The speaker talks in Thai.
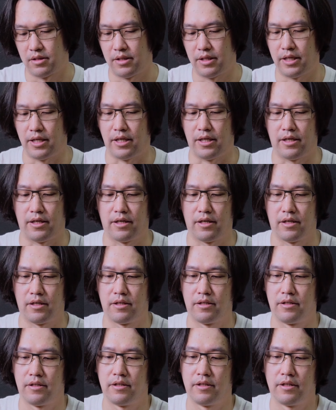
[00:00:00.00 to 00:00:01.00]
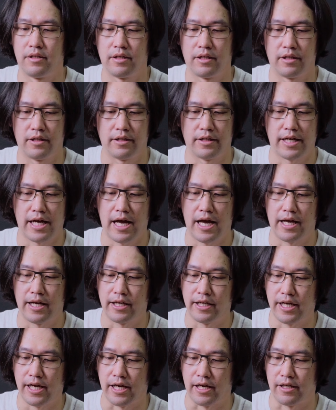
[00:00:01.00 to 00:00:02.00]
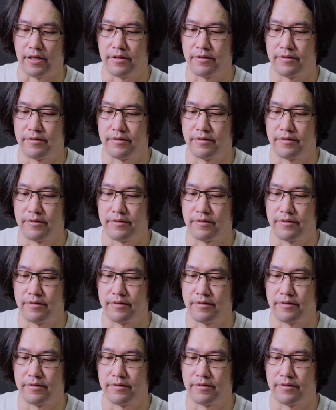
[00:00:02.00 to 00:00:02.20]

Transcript: นี่ได้แล้วเนี่ย